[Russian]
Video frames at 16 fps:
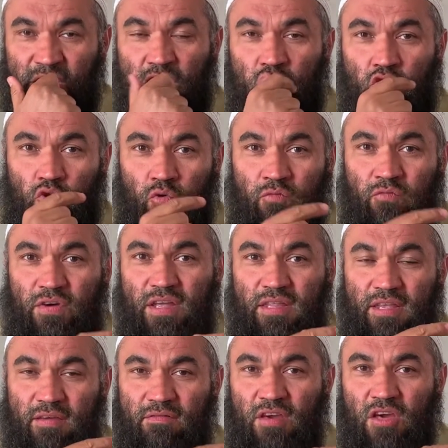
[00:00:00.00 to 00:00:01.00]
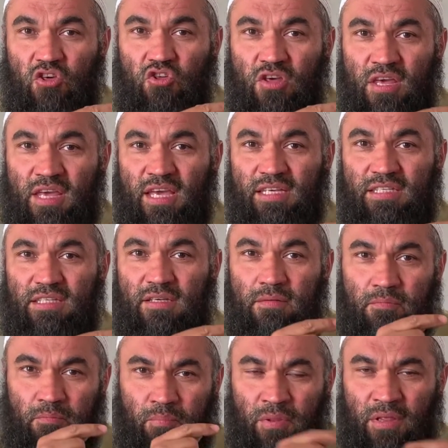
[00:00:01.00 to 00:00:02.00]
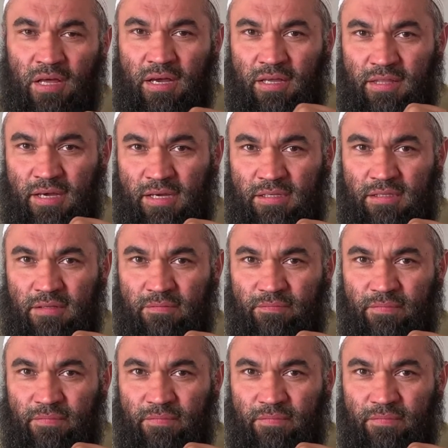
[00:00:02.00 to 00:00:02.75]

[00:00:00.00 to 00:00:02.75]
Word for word: что в этой вещи есть благодать.